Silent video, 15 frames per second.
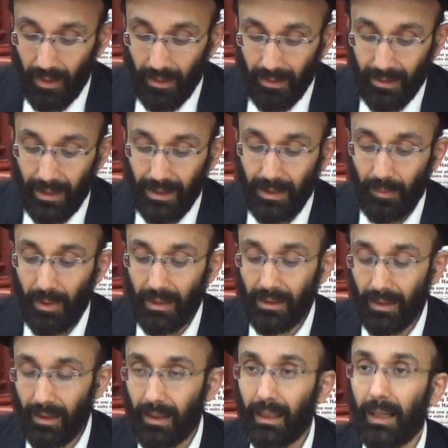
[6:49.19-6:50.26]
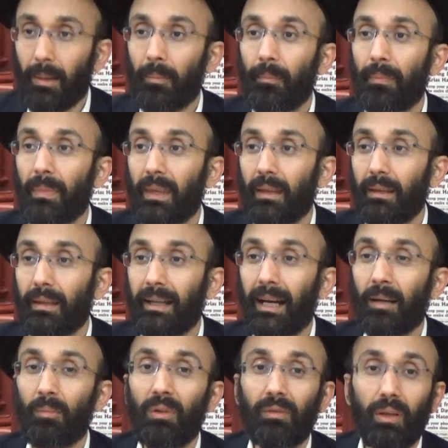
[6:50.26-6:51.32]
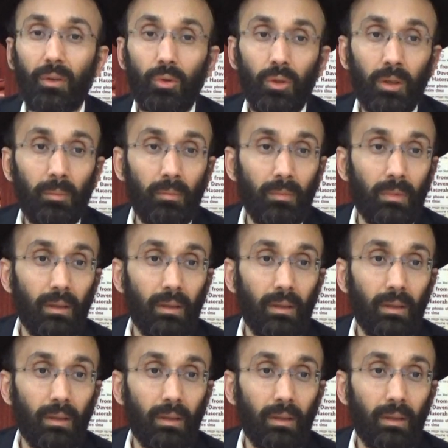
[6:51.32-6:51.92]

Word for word: с этим Ецерара. Как мы воюем?